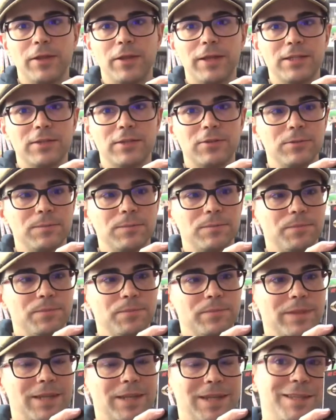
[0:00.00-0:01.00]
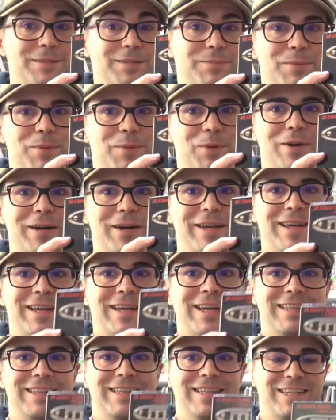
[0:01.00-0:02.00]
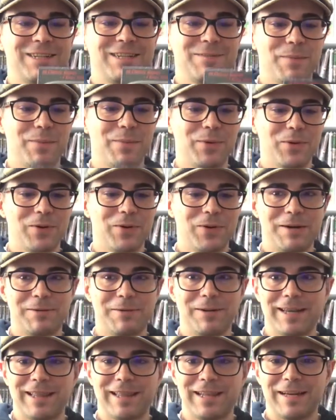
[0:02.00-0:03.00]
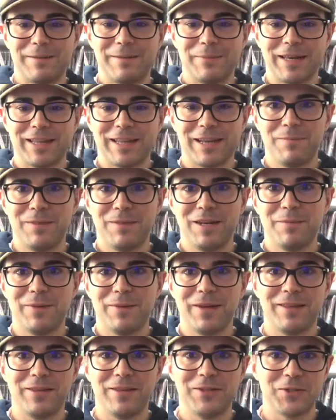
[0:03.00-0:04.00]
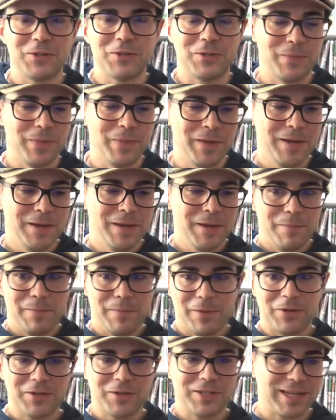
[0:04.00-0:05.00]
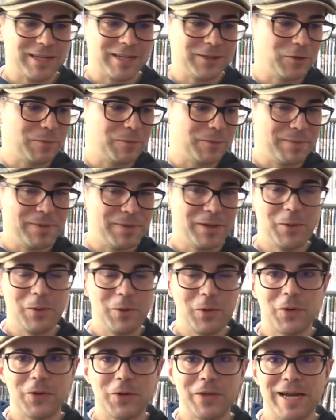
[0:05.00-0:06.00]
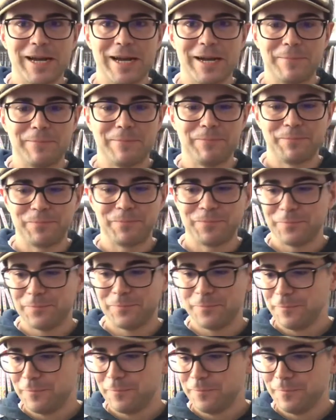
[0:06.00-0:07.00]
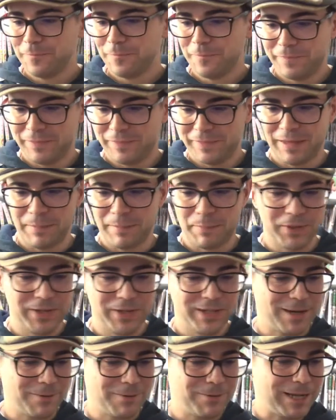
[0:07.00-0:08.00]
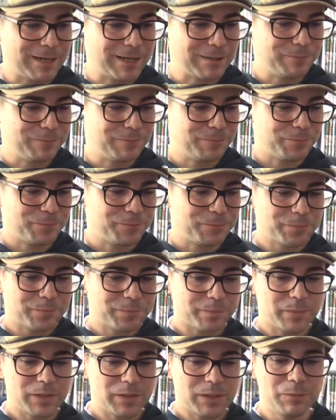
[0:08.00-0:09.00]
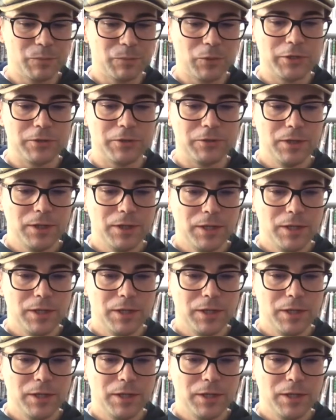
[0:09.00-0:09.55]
de esto, que antes me pongo ahí, antes casi me pongo a hablar de la Mega Drive Mini, pero he dicho, mejor saca todo primero y luego ya te pones a hablar. Bueno,